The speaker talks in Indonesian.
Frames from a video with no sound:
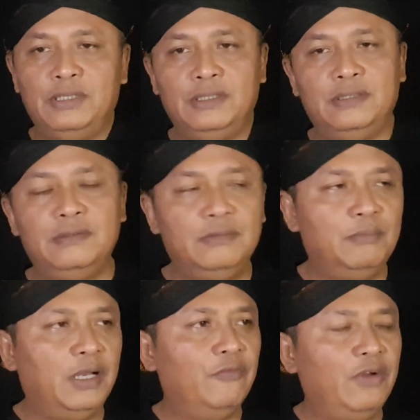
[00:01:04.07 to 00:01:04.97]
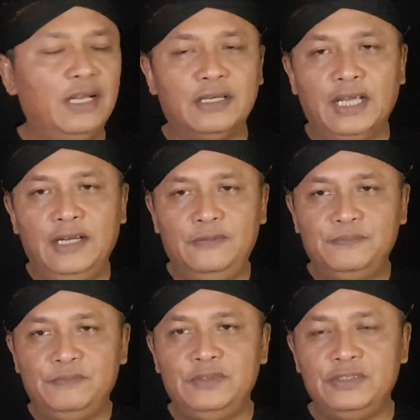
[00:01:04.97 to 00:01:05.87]
memanfaatkan
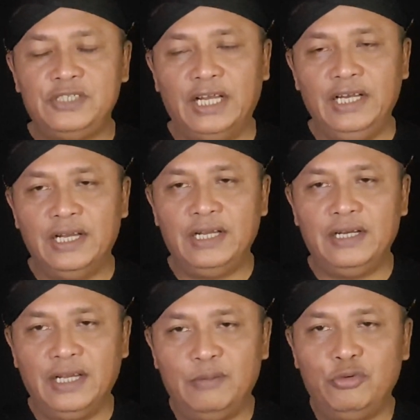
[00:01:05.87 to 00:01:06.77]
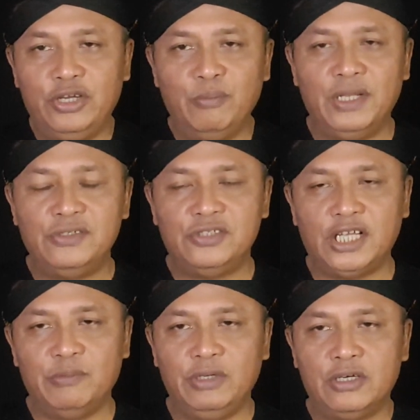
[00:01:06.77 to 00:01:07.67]
jalinan dengan Budiman
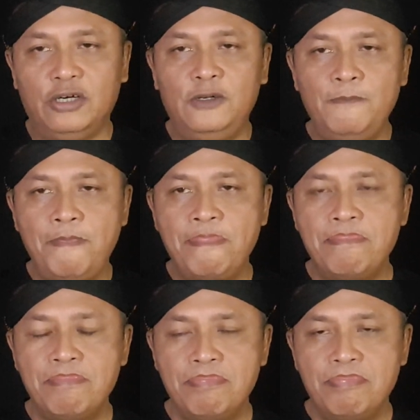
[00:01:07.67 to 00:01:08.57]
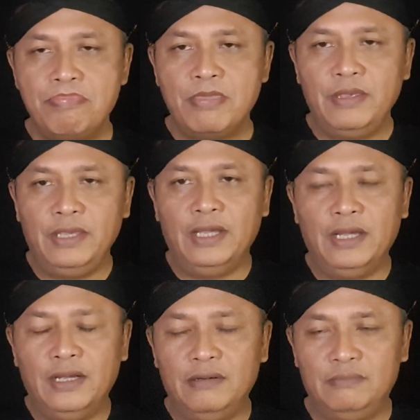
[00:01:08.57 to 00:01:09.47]
Sujatmiko
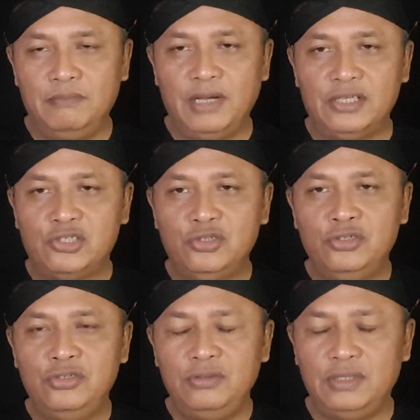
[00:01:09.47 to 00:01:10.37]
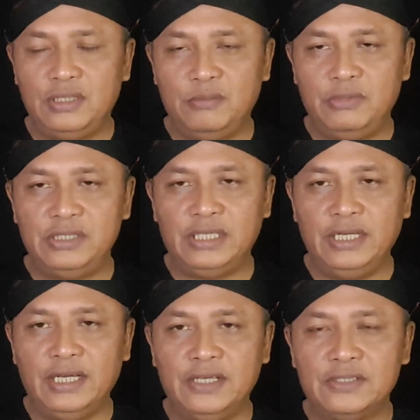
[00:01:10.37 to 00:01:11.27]
yang maju e, menjadi
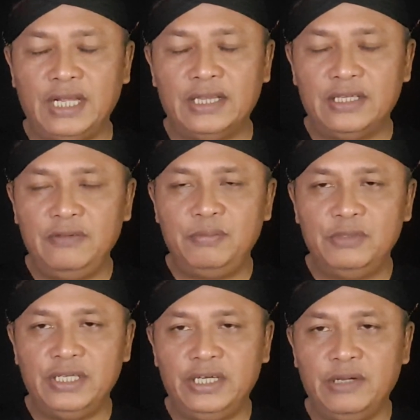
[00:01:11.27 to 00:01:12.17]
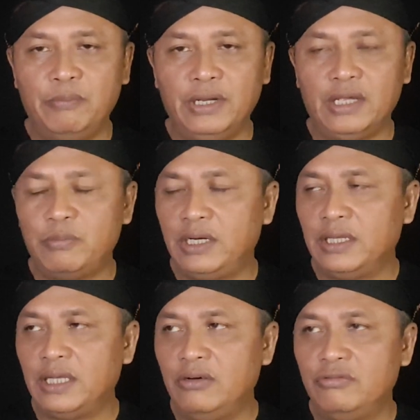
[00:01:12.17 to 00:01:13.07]
legislatif menjadi DPR pada
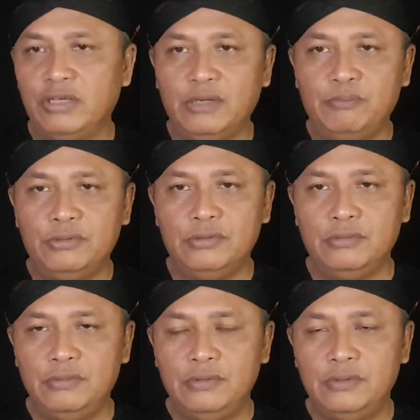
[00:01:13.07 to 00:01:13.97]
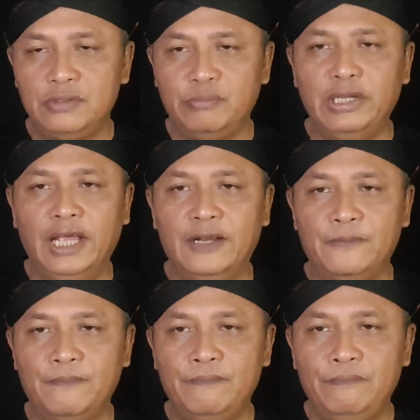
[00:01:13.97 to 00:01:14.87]
tahun 2009.
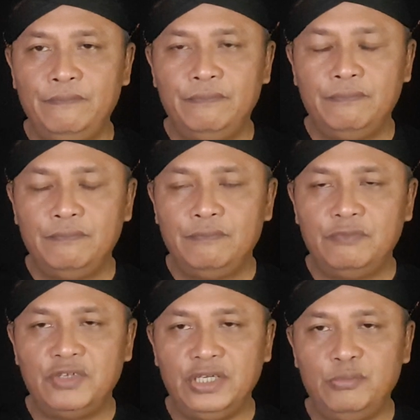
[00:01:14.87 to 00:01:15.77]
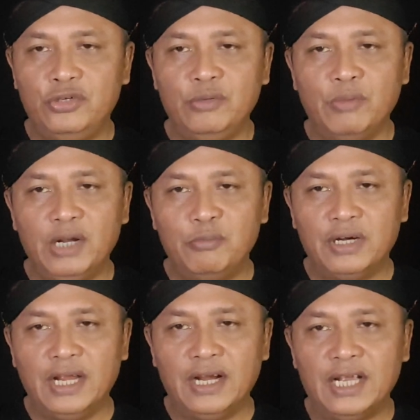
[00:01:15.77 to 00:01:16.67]
Jadi Budiman
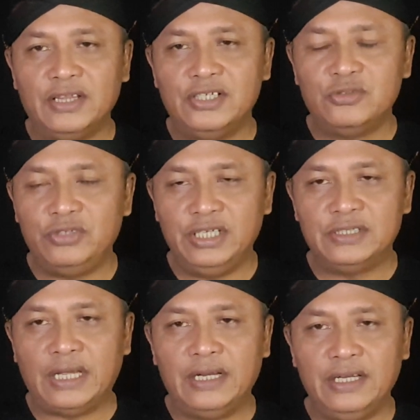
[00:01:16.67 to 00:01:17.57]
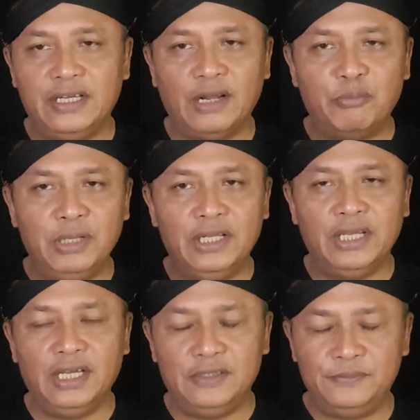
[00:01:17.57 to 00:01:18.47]
mengangkat isu desa di
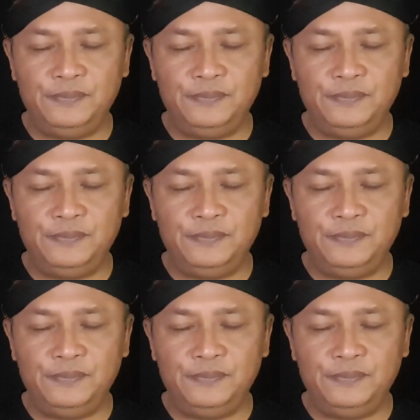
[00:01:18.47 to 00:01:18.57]
dapilnya